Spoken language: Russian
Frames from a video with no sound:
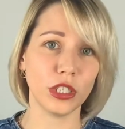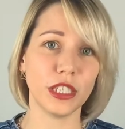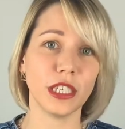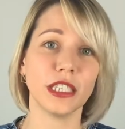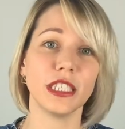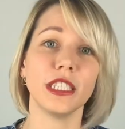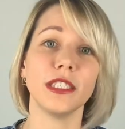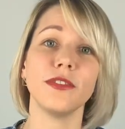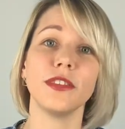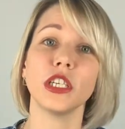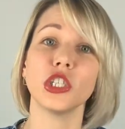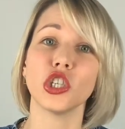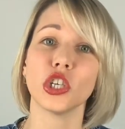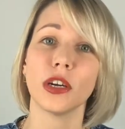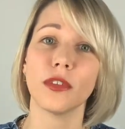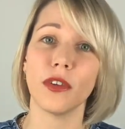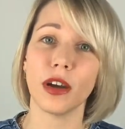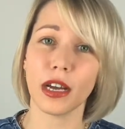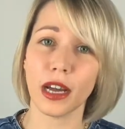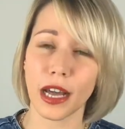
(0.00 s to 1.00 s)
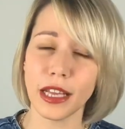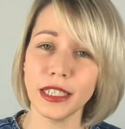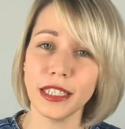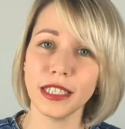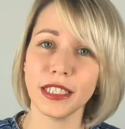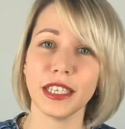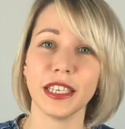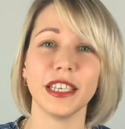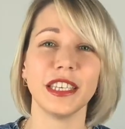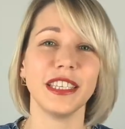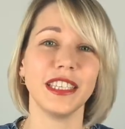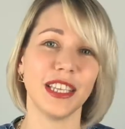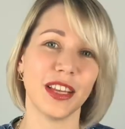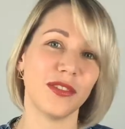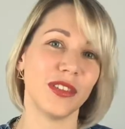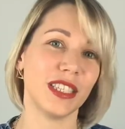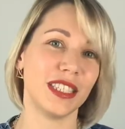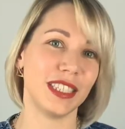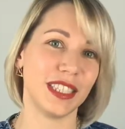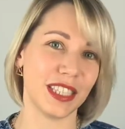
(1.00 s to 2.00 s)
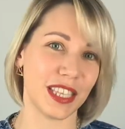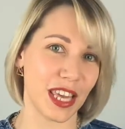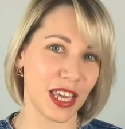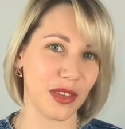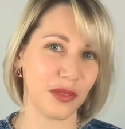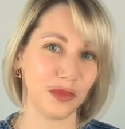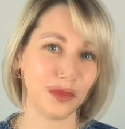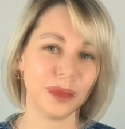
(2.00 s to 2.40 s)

свежих вакансий и новостей.